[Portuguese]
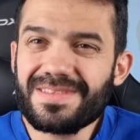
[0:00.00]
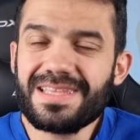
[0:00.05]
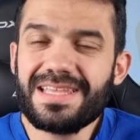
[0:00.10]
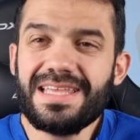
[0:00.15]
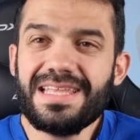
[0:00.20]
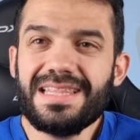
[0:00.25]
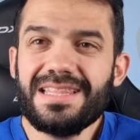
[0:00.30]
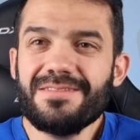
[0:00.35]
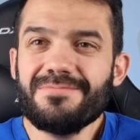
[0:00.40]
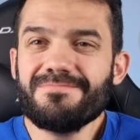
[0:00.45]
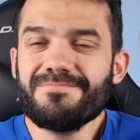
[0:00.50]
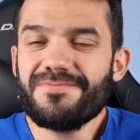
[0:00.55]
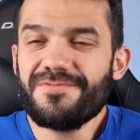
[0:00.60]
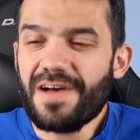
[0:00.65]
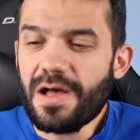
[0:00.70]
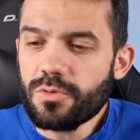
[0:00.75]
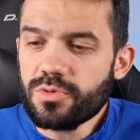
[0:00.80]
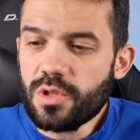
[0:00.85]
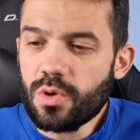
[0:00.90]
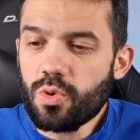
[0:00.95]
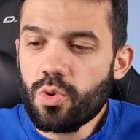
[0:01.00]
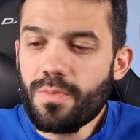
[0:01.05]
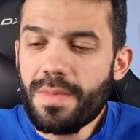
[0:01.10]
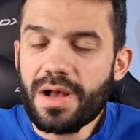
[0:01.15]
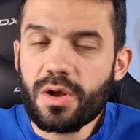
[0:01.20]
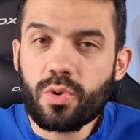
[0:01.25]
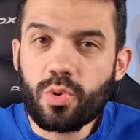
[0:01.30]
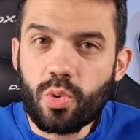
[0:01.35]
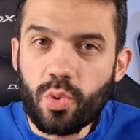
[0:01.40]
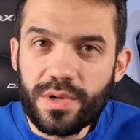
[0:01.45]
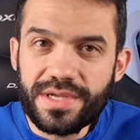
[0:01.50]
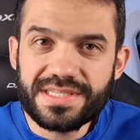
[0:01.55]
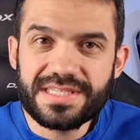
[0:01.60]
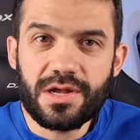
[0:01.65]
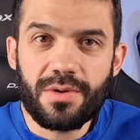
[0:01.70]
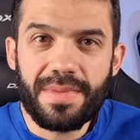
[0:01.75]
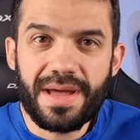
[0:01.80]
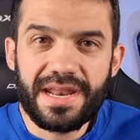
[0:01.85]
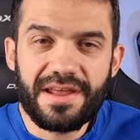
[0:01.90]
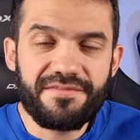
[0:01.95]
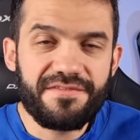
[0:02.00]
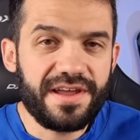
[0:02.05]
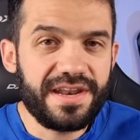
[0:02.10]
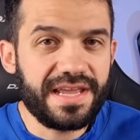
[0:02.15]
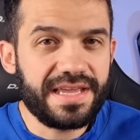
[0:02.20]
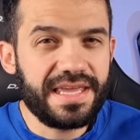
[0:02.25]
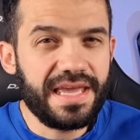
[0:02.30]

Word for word: que não, falta alguma coisa ao Manafá, né?